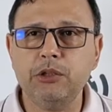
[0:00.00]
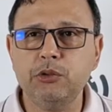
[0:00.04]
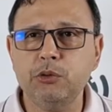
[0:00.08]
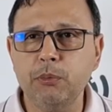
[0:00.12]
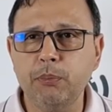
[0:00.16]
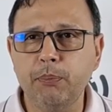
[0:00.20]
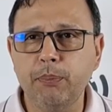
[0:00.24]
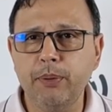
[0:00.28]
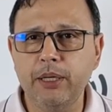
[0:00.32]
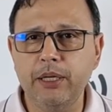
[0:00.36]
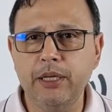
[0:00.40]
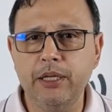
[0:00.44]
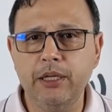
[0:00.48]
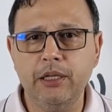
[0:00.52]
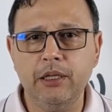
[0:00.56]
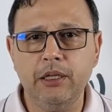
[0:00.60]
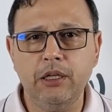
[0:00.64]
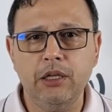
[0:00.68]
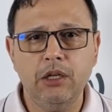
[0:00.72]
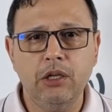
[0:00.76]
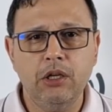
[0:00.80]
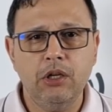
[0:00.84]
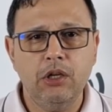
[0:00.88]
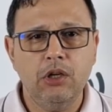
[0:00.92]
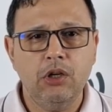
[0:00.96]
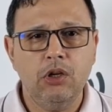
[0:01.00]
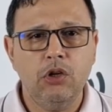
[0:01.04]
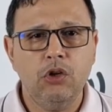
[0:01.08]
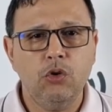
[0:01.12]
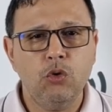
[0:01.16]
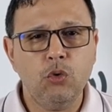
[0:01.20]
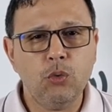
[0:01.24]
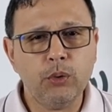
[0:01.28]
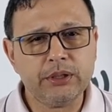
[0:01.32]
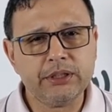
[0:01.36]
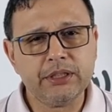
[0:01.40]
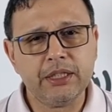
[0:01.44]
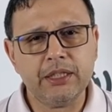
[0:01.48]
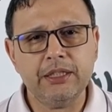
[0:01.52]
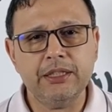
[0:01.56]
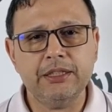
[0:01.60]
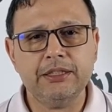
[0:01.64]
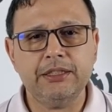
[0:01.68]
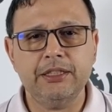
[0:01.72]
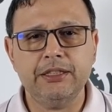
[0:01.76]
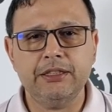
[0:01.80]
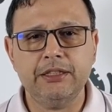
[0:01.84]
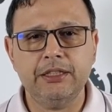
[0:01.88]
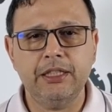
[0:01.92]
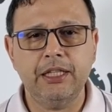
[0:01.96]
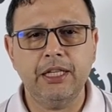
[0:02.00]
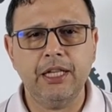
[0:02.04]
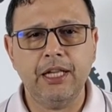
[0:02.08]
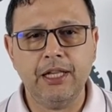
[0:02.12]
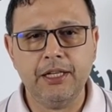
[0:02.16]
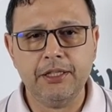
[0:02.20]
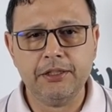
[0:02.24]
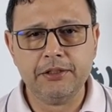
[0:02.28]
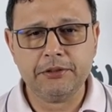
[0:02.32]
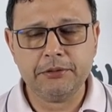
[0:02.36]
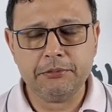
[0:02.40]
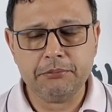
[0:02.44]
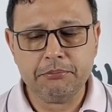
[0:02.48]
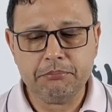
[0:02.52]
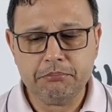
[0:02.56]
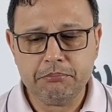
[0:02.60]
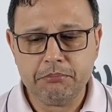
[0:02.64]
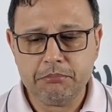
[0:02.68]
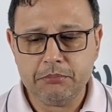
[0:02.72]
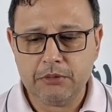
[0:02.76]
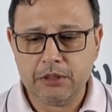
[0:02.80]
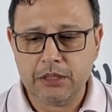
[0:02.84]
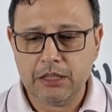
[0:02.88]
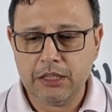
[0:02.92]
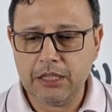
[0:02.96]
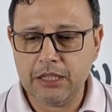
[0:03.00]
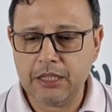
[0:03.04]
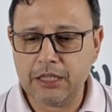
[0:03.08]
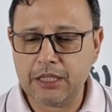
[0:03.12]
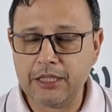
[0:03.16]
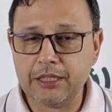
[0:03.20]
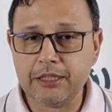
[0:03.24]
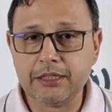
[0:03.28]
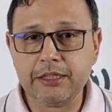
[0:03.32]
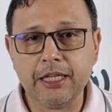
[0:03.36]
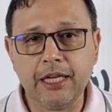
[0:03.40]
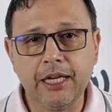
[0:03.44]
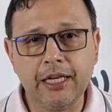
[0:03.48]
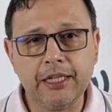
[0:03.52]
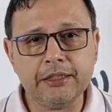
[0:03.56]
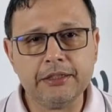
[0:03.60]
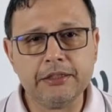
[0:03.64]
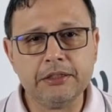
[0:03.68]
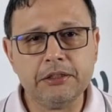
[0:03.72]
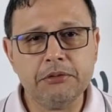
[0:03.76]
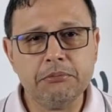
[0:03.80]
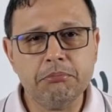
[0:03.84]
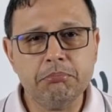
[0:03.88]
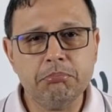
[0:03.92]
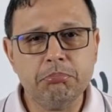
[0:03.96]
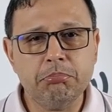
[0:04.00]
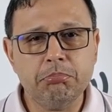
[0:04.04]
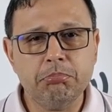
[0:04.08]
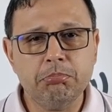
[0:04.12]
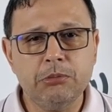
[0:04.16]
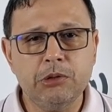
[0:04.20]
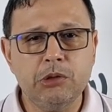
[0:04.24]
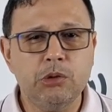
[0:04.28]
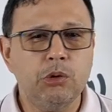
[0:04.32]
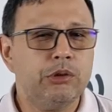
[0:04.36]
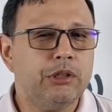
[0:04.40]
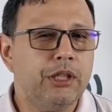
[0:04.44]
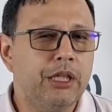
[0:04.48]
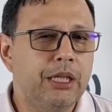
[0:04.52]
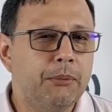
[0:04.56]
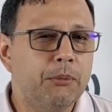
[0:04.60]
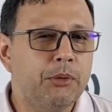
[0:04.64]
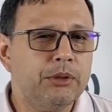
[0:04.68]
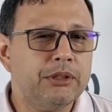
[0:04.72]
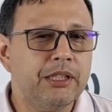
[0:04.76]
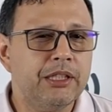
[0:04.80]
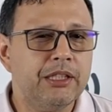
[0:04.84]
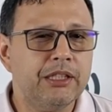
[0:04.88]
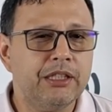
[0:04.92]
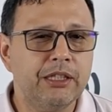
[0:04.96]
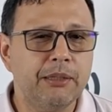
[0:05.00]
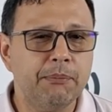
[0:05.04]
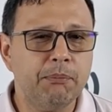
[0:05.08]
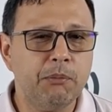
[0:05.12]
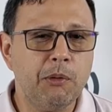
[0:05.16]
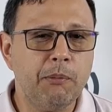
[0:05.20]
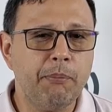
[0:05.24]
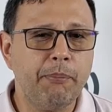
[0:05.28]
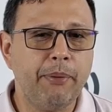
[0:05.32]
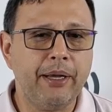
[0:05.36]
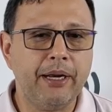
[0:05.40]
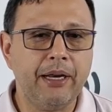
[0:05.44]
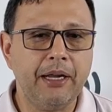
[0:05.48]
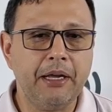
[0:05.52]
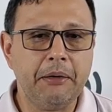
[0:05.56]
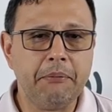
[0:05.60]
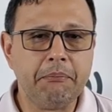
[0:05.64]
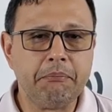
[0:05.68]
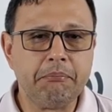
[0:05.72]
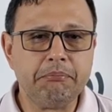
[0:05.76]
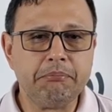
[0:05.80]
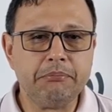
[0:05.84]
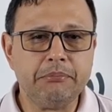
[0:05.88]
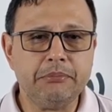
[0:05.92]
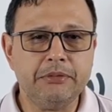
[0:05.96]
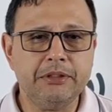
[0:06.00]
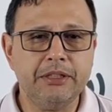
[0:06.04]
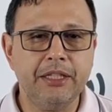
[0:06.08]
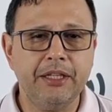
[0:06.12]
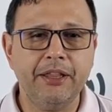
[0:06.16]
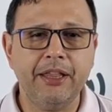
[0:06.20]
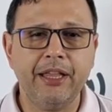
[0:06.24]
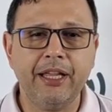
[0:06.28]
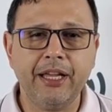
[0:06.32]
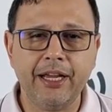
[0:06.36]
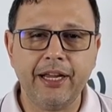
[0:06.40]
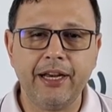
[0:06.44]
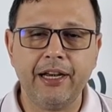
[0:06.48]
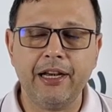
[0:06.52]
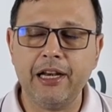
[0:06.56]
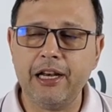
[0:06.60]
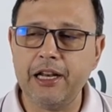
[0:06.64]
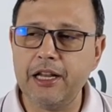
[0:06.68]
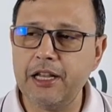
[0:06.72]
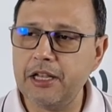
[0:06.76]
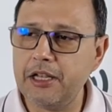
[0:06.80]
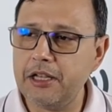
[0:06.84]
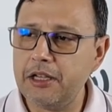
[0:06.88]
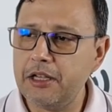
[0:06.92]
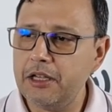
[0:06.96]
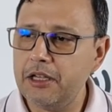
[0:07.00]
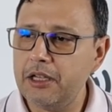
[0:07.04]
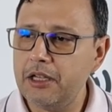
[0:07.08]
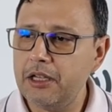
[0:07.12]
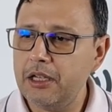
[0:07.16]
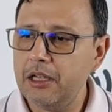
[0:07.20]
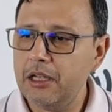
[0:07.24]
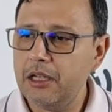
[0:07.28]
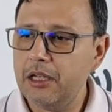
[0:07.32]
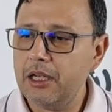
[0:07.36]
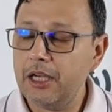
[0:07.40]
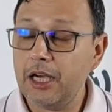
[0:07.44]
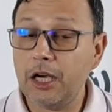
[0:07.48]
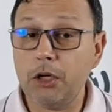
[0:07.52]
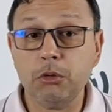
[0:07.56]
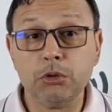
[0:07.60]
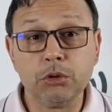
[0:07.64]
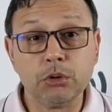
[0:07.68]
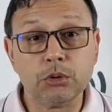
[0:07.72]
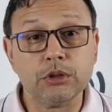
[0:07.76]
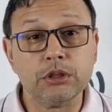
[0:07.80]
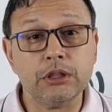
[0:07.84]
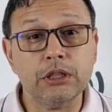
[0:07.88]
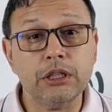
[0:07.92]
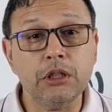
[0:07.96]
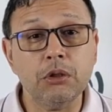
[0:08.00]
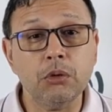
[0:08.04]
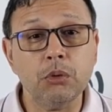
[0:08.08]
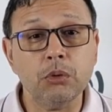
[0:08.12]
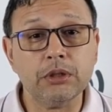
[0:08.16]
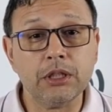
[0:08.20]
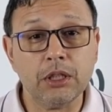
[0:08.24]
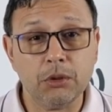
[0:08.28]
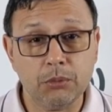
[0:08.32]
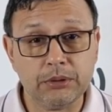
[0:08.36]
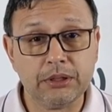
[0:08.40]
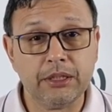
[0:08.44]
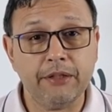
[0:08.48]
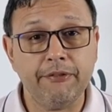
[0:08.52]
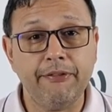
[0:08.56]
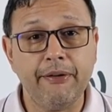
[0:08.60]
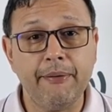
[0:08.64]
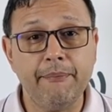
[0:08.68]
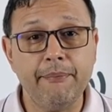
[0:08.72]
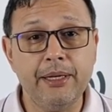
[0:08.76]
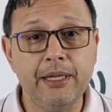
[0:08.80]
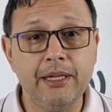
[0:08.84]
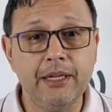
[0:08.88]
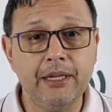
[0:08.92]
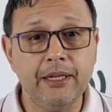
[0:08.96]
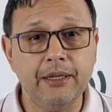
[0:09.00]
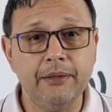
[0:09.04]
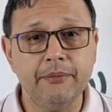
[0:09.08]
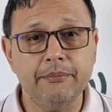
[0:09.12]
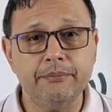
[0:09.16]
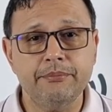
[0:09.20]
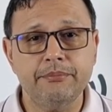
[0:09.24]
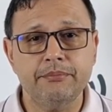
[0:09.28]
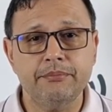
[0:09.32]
suplir nuestras necesidades y quizás no tenemos el tiempo para dedicarle a nuestros hijos, a nuestra familia?